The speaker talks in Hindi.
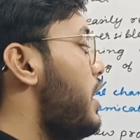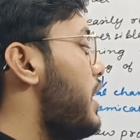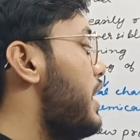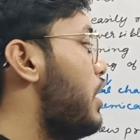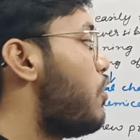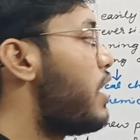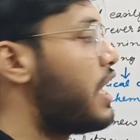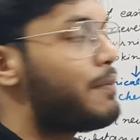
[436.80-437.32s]
अगर
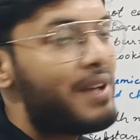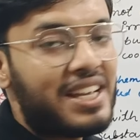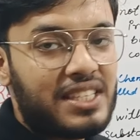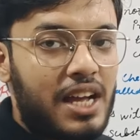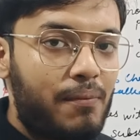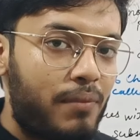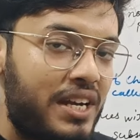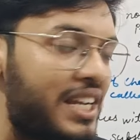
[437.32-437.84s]
लिखने को आ आप
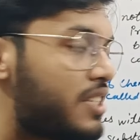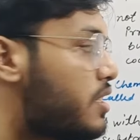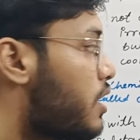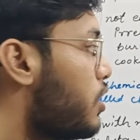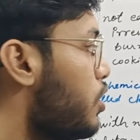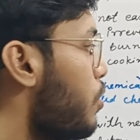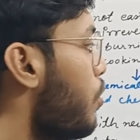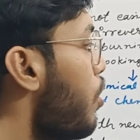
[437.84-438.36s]
एग्जाम्पल लिख
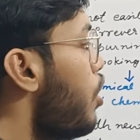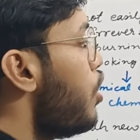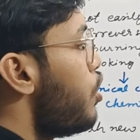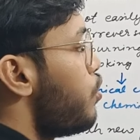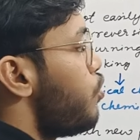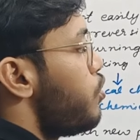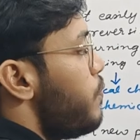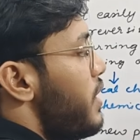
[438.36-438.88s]
सकते हो
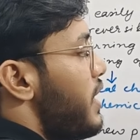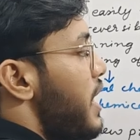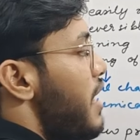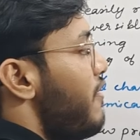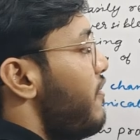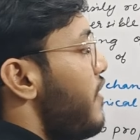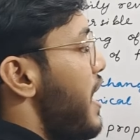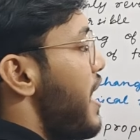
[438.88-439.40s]
तो उसमें
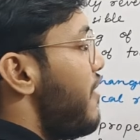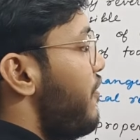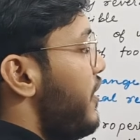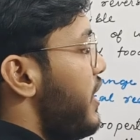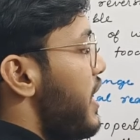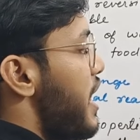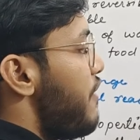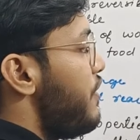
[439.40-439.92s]
क्या है
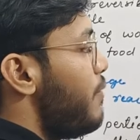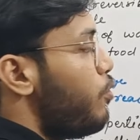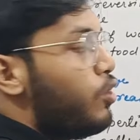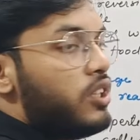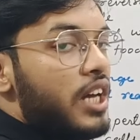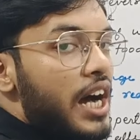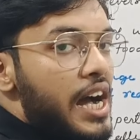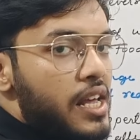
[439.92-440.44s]
एफ ई एफ ई
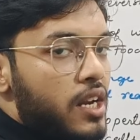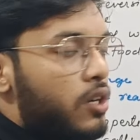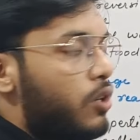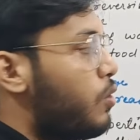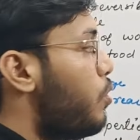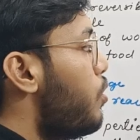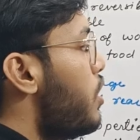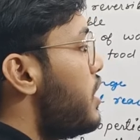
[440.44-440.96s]
बोलते हैं
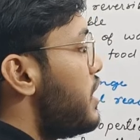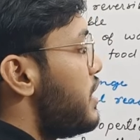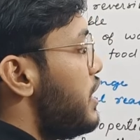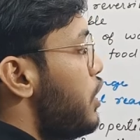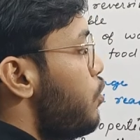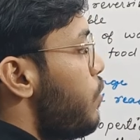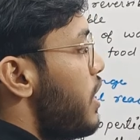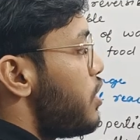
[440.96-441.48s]
आयरन को
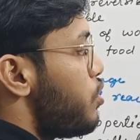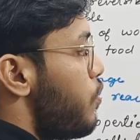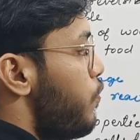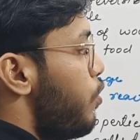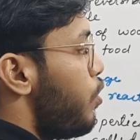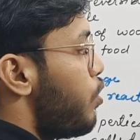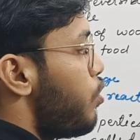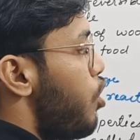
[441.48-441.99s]
सी यू एस
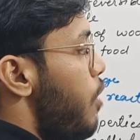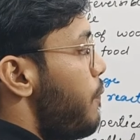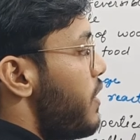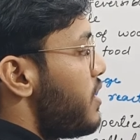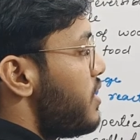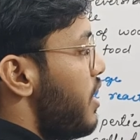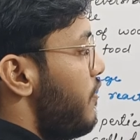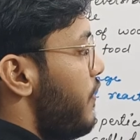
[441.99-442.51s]
ओ फोर
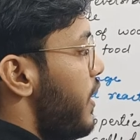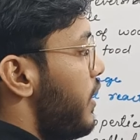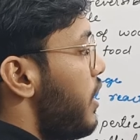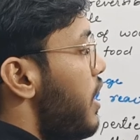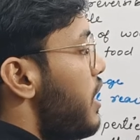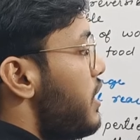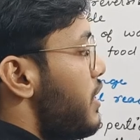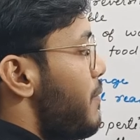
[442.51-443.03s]
कॉपर
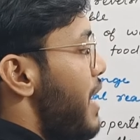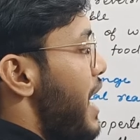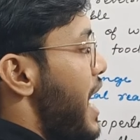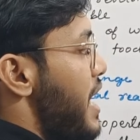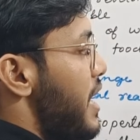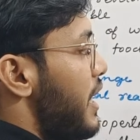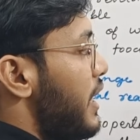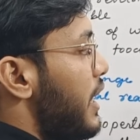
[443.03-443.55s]
सल्फेट जब
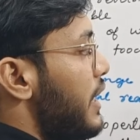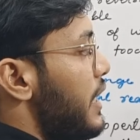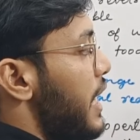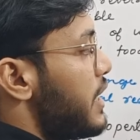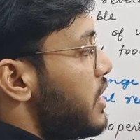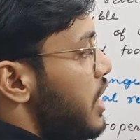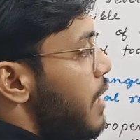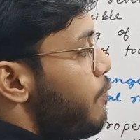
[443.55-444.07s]
आयरन की
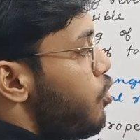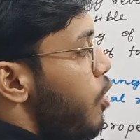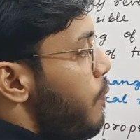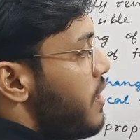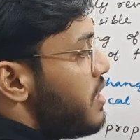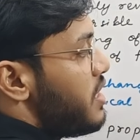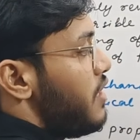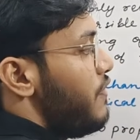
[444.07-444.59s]
रिएक्शन आप
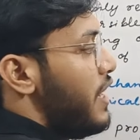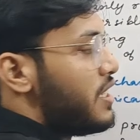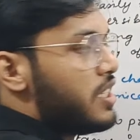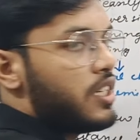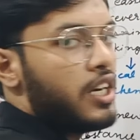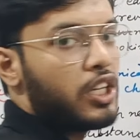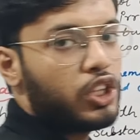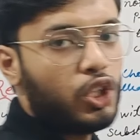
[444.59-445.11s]
कॉपर सल्फेट
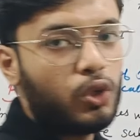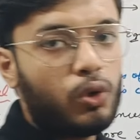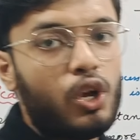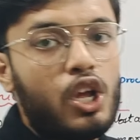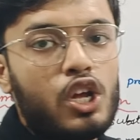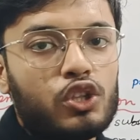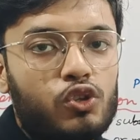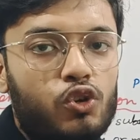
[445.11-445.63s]
से करते
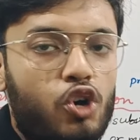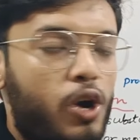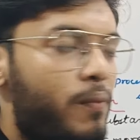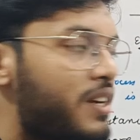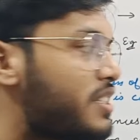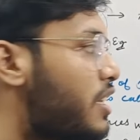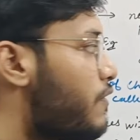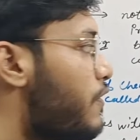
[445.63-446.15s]
हो तो
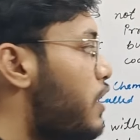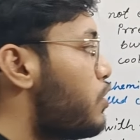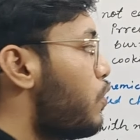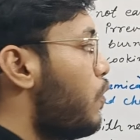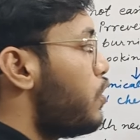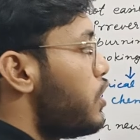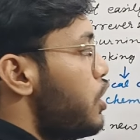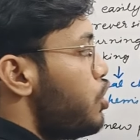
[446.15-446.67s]
कॉपर सल्फेट
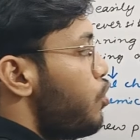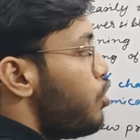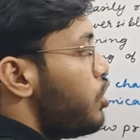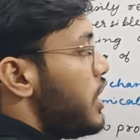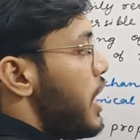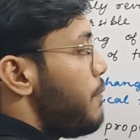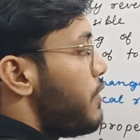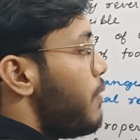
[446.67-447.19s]
सॉल्यूशन जो
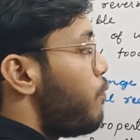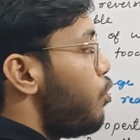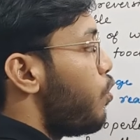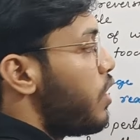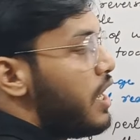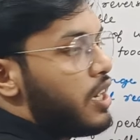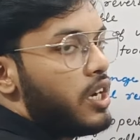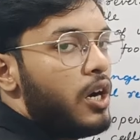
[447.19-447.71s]
होता है आपका
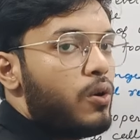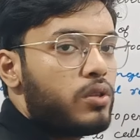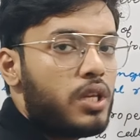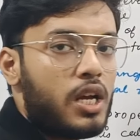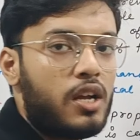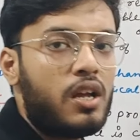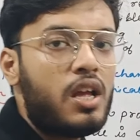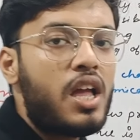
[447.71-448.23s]
ब्लू कलर का
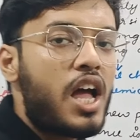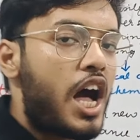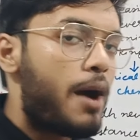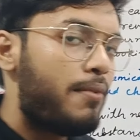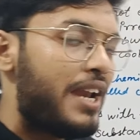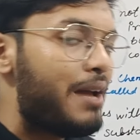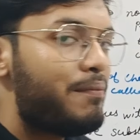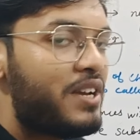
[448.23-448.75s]
होता है
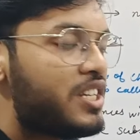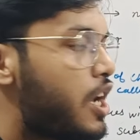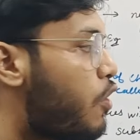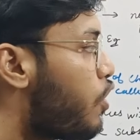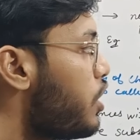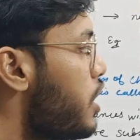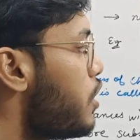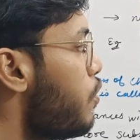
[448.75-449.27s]
आप लैब में
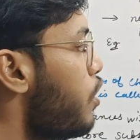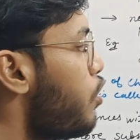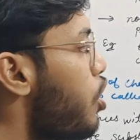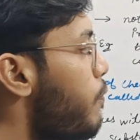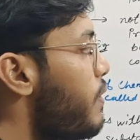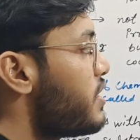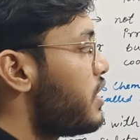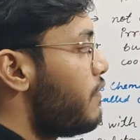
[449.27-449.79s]
जाओगे देखोगे
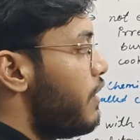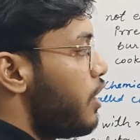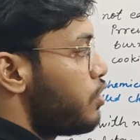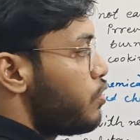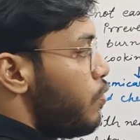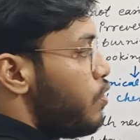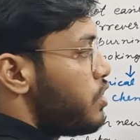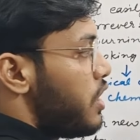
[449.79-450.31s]
कॉपर सल्फेट
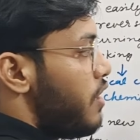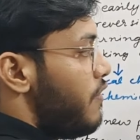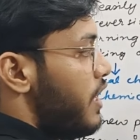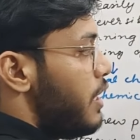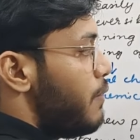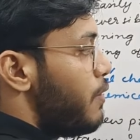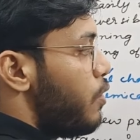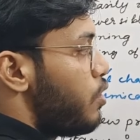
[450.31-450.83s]
का सॉल्यूशन
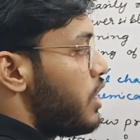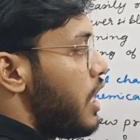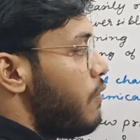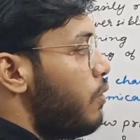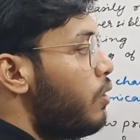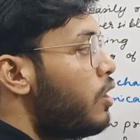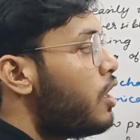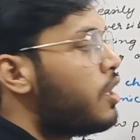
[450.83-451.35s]
अवेलेबल होता
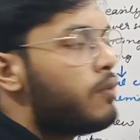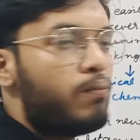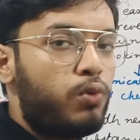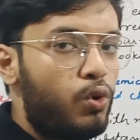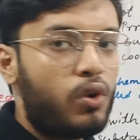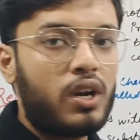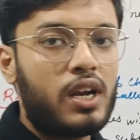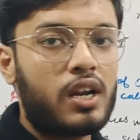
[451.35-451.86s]
है वो
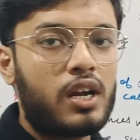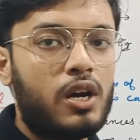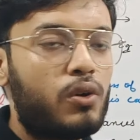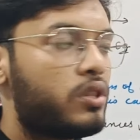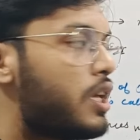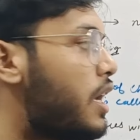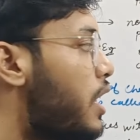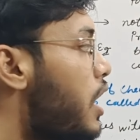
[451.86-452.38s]
ब्लू कलर का
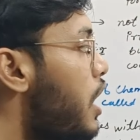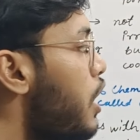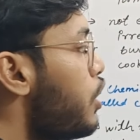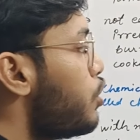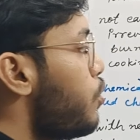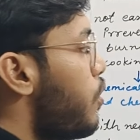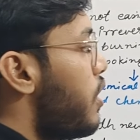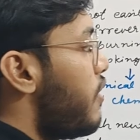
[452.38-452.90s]
होता है
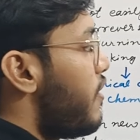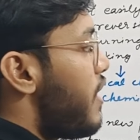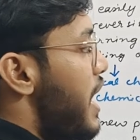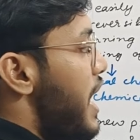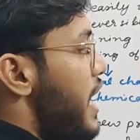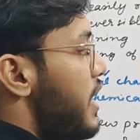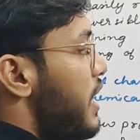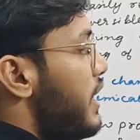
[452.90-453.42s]
तो अगर
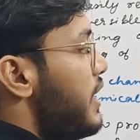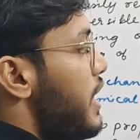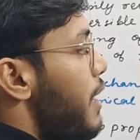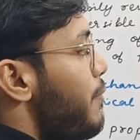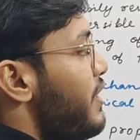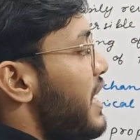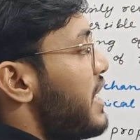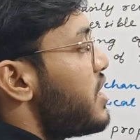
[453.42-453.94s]
आयरन की
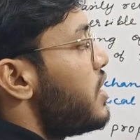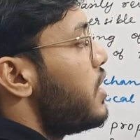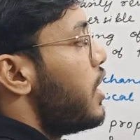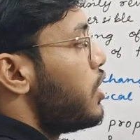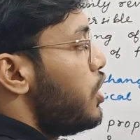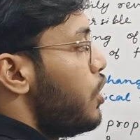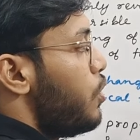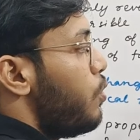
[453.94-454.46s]
आप रिएक्शन
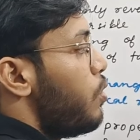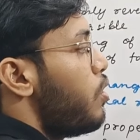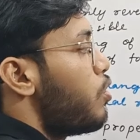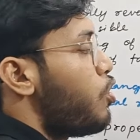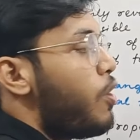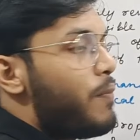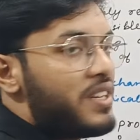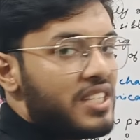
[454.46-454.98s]
करते हो
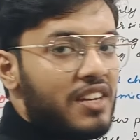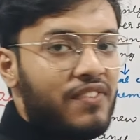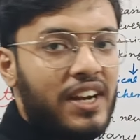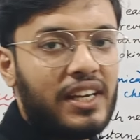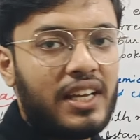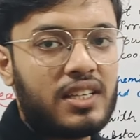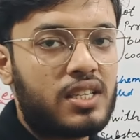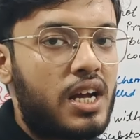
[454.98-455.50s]
कॉपर
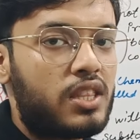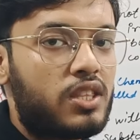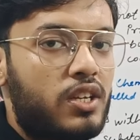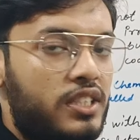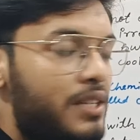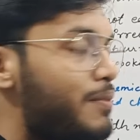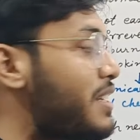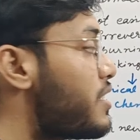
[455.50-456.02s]
सल्फेट के
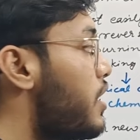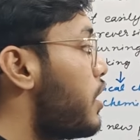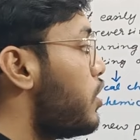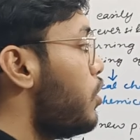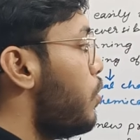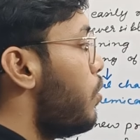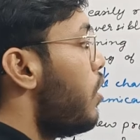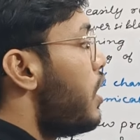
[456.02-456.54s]
साथ इसे मिक्स
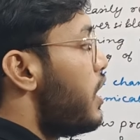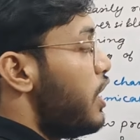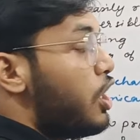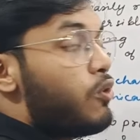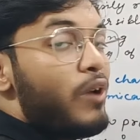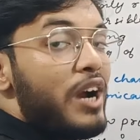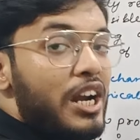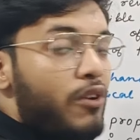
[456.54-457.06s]
करते हो
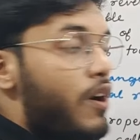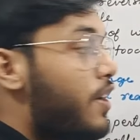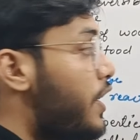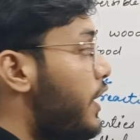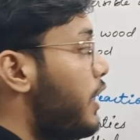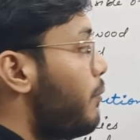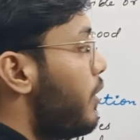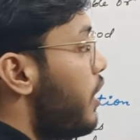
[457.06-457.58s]
रिक्वायर्ड
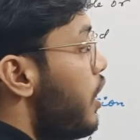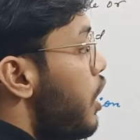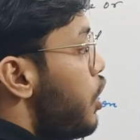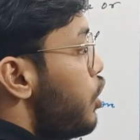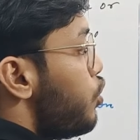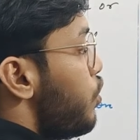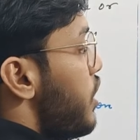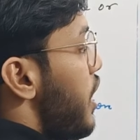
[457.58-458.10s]
क्वांटिटी में
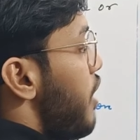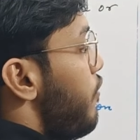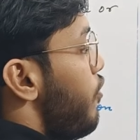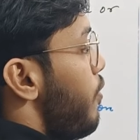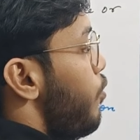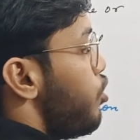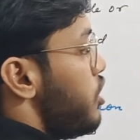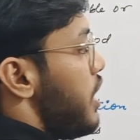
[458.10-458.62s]
तो क्या
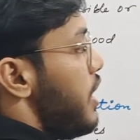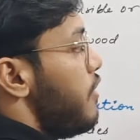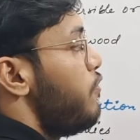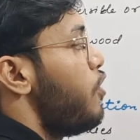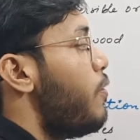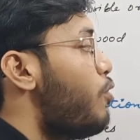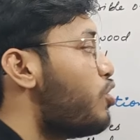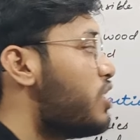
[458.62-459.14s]
फॉर्म होता
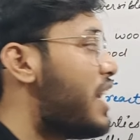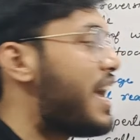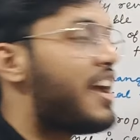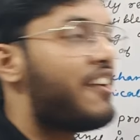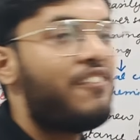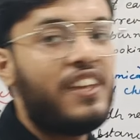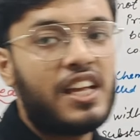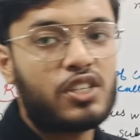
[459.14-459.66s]
है फॉर्म होता
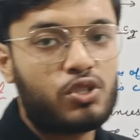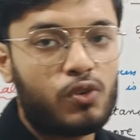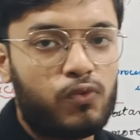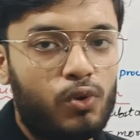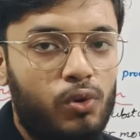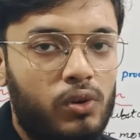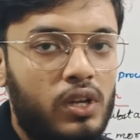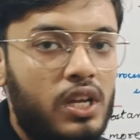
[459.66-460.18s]
है
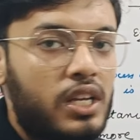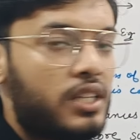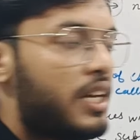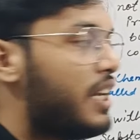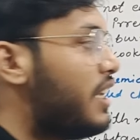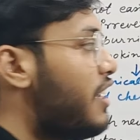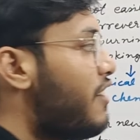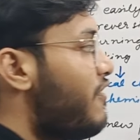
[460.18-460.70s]
FeSO4
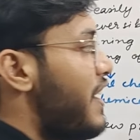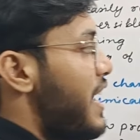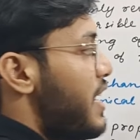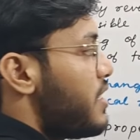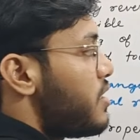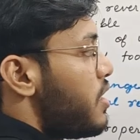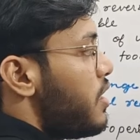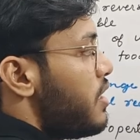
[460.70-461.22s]
यानी कि
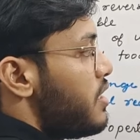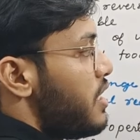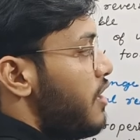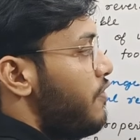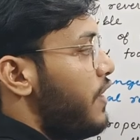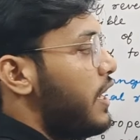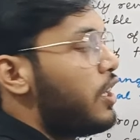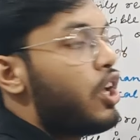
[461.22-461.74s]
फेरस
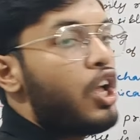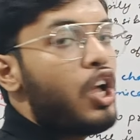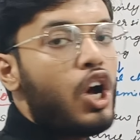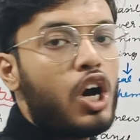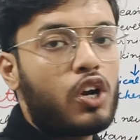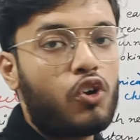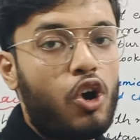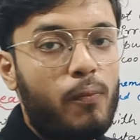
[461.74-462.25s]

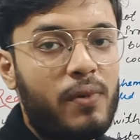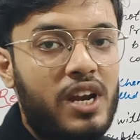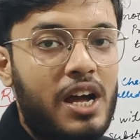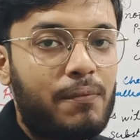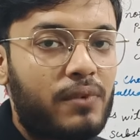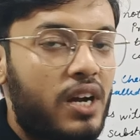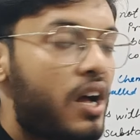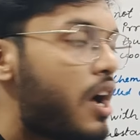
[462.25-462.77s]
सल्फेट और कॉपर
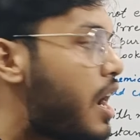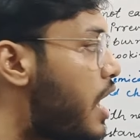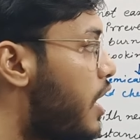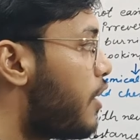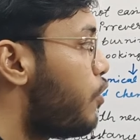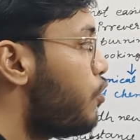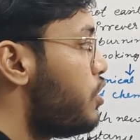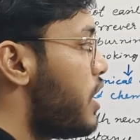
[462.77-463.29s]
आपका
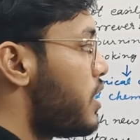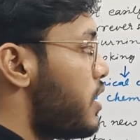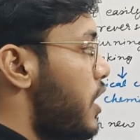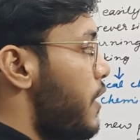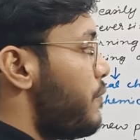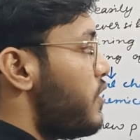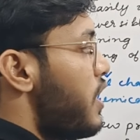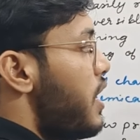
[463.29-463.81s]
अलग हो
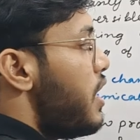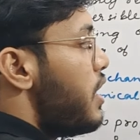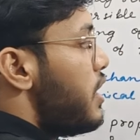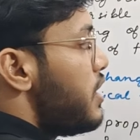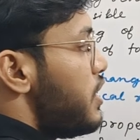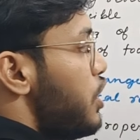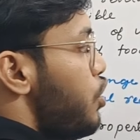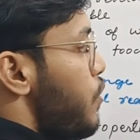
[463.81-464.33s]
जाता है
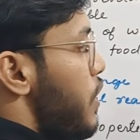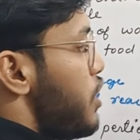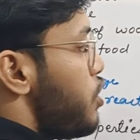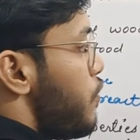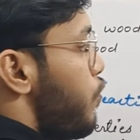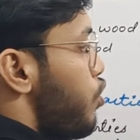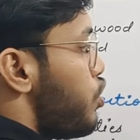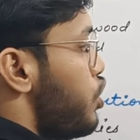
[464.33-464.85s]

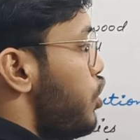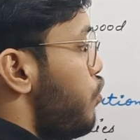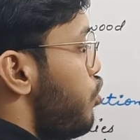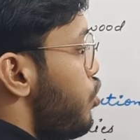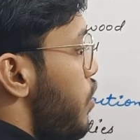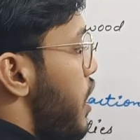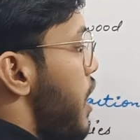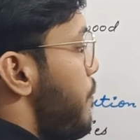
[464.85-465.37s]
CuSO4
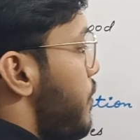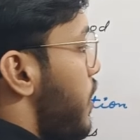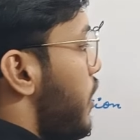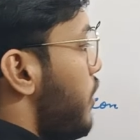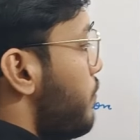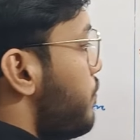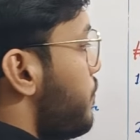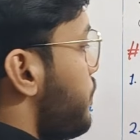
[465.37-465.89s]
Cu जो है
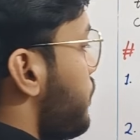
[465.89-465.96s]
आपका